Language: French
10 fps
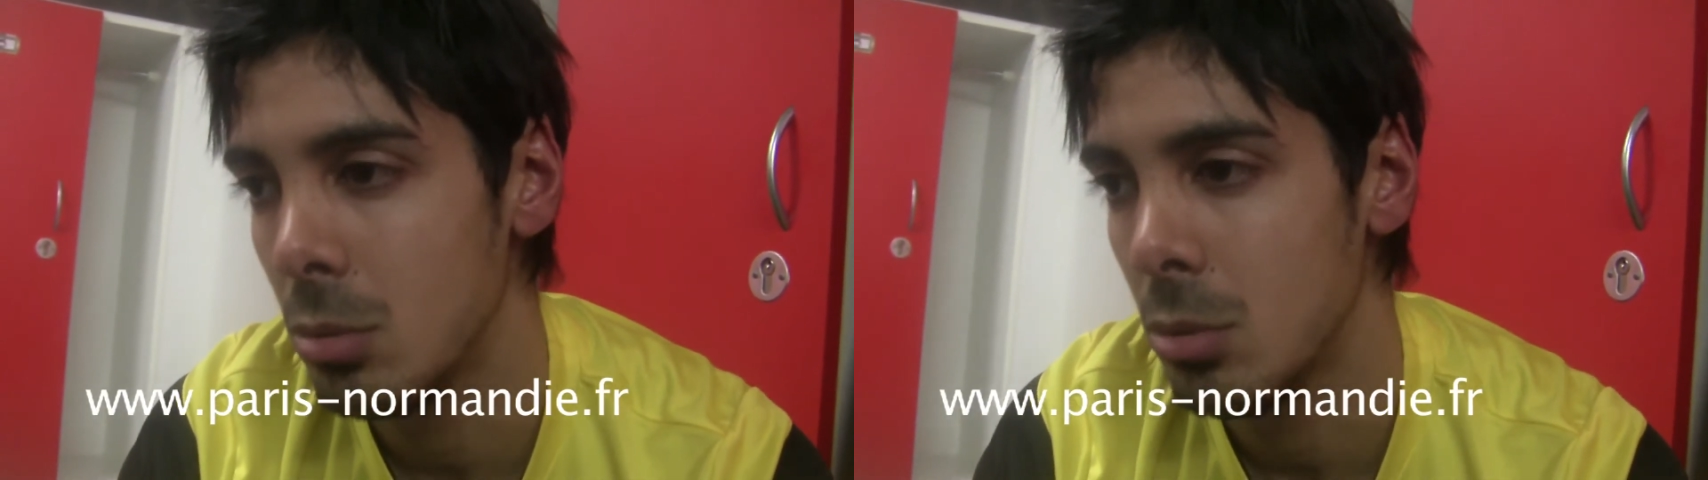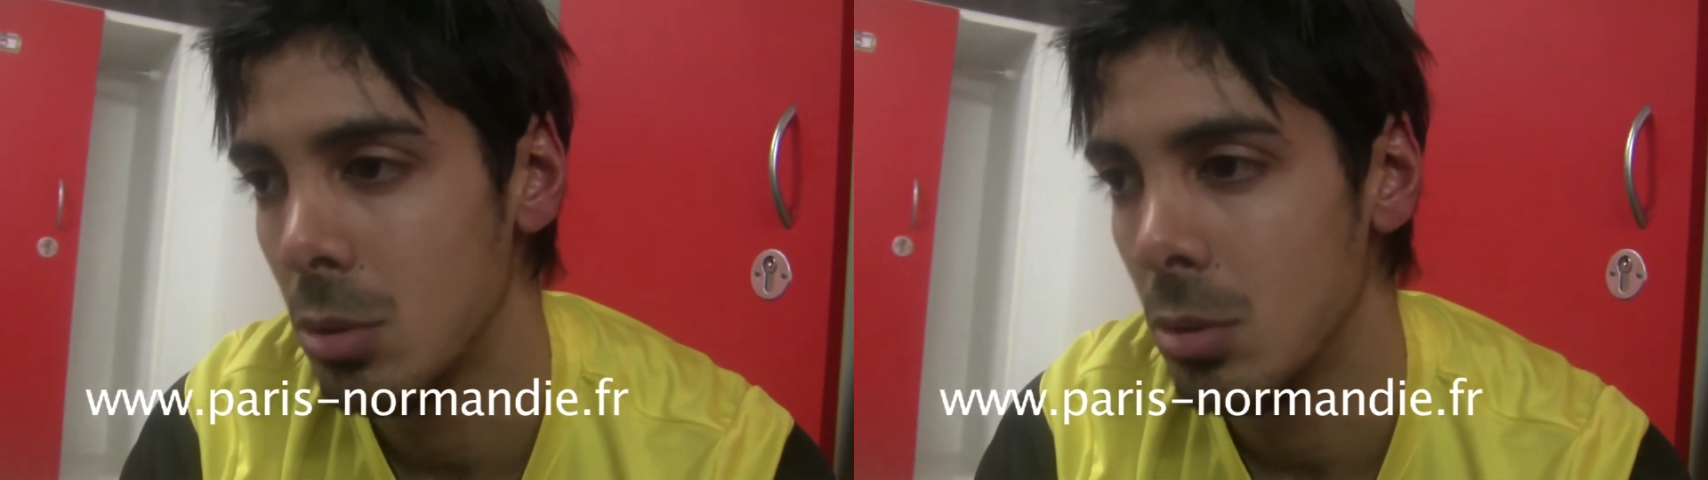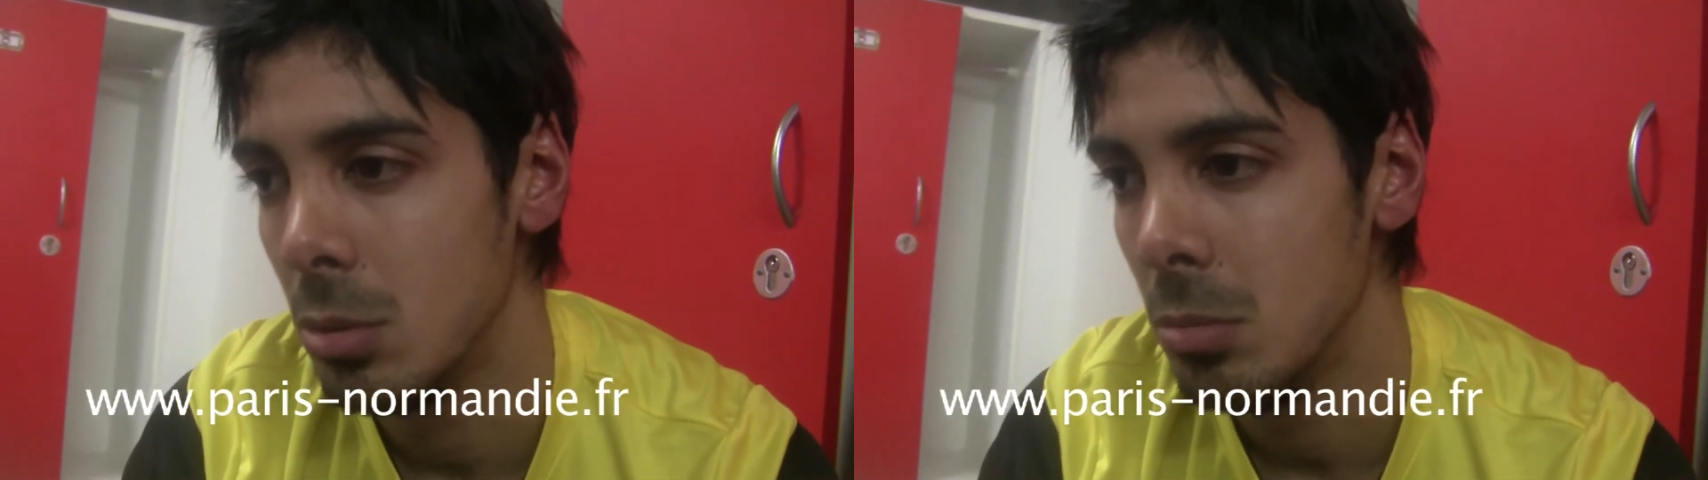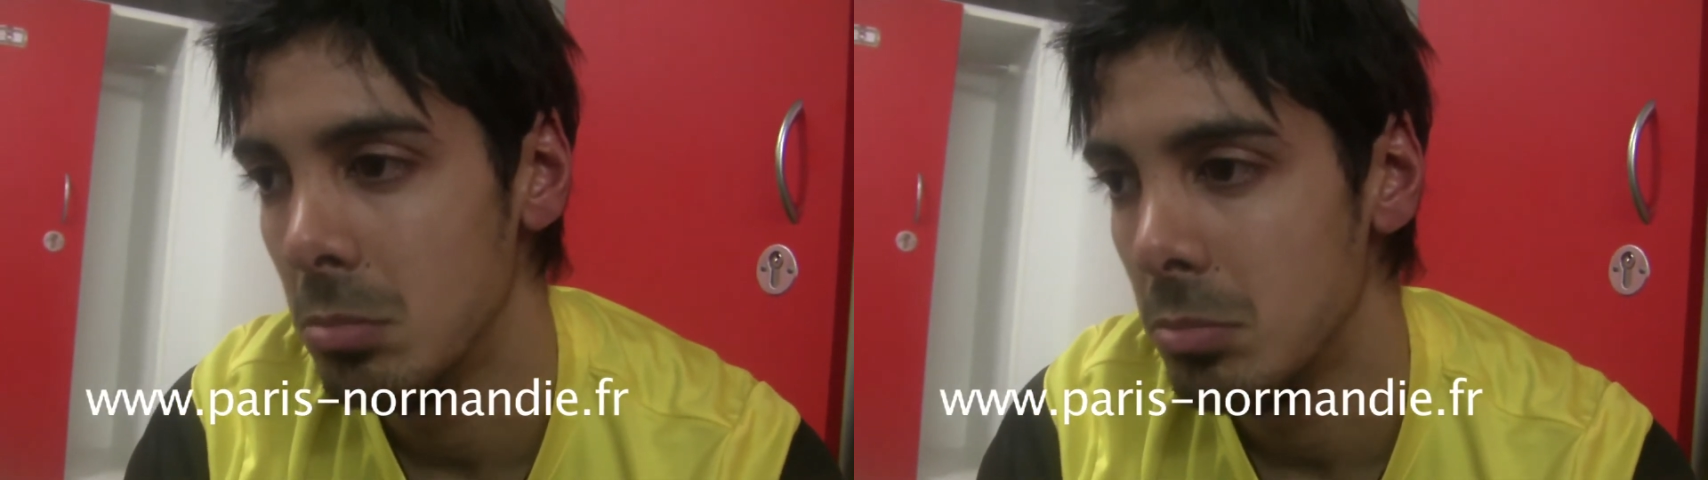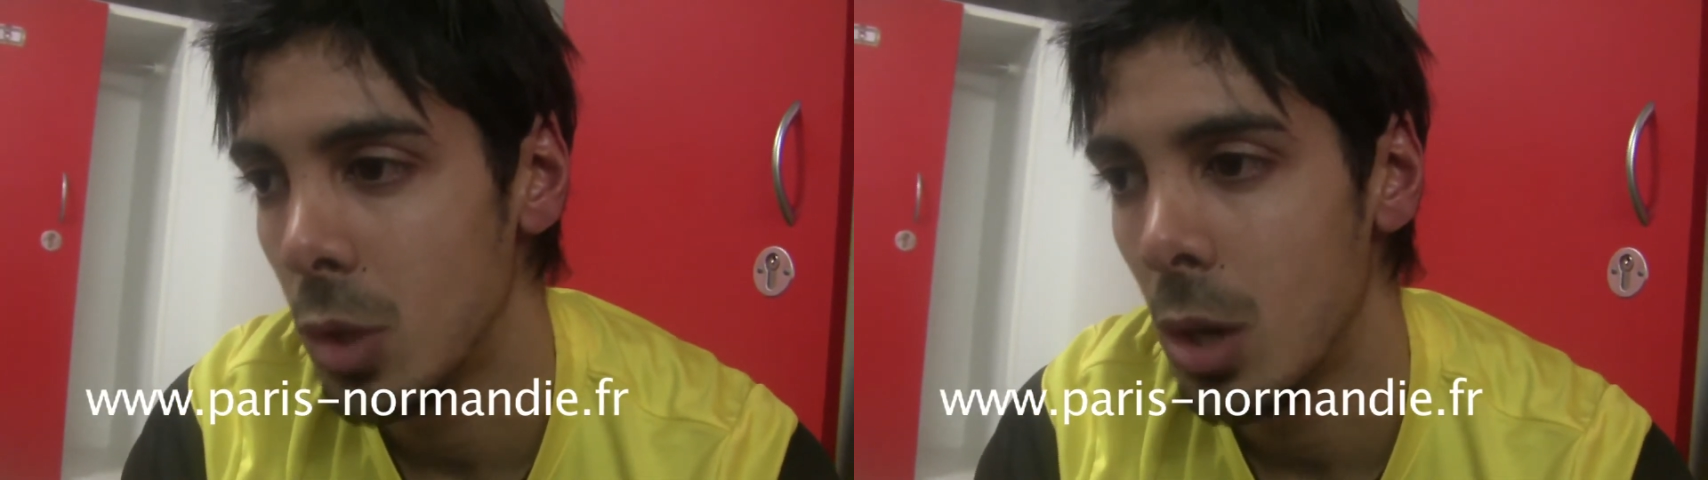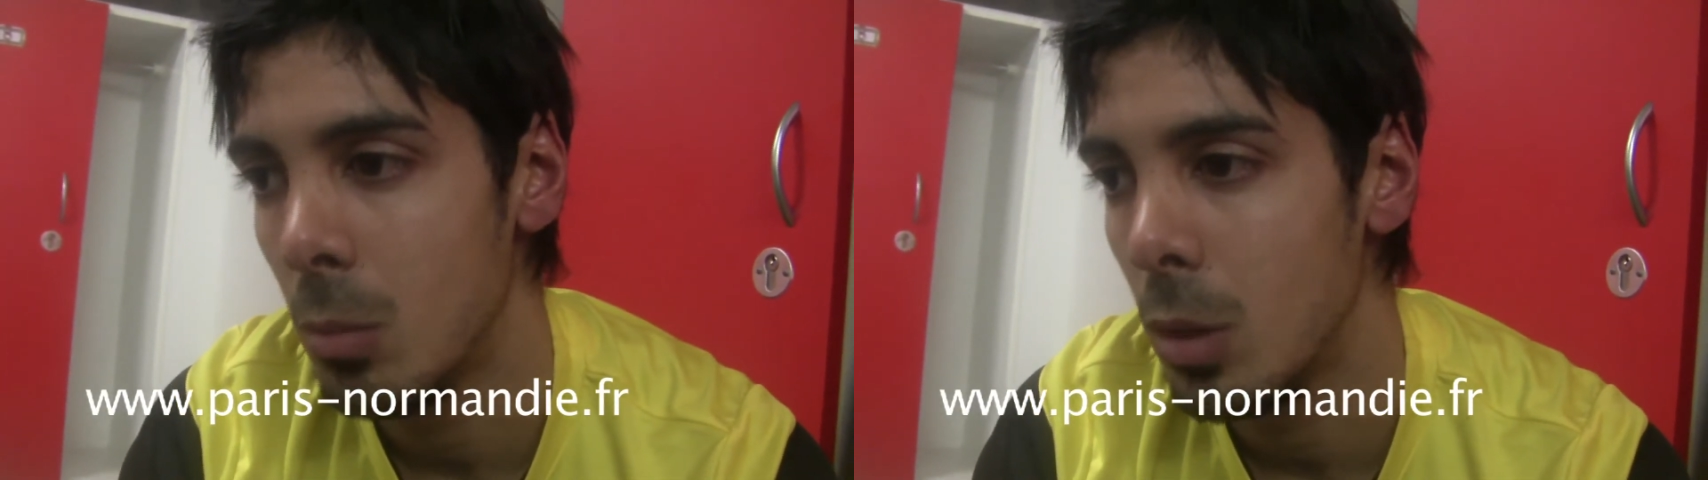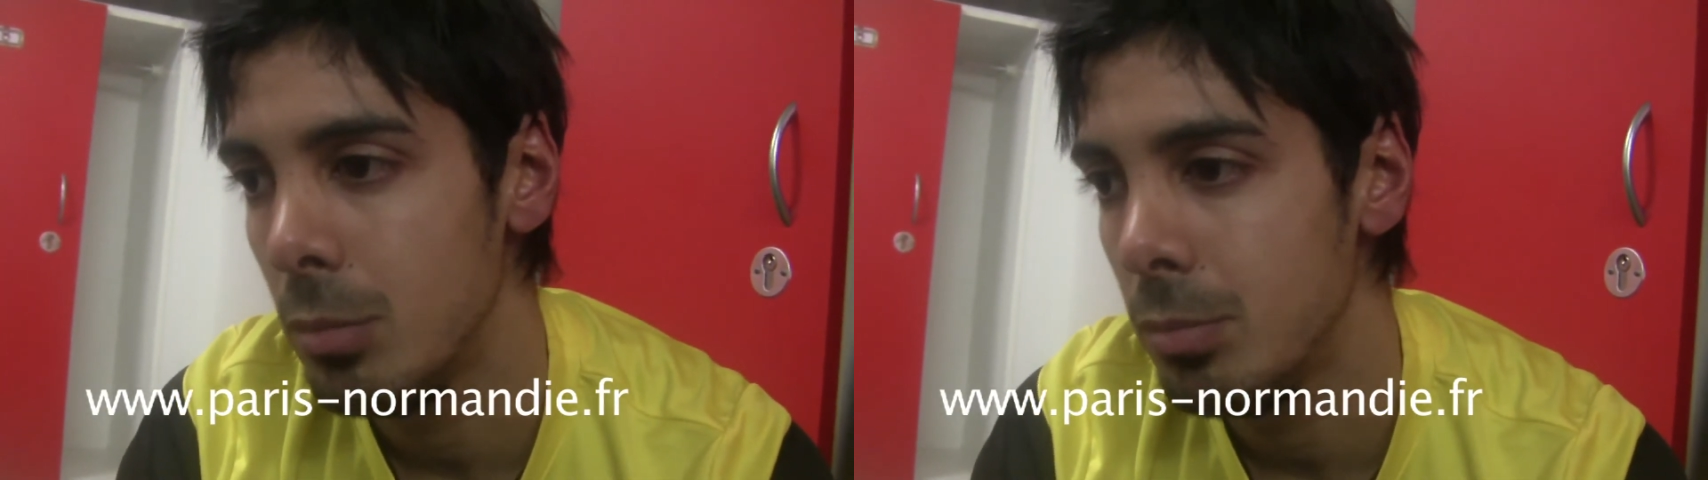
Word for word: Donc non, moi,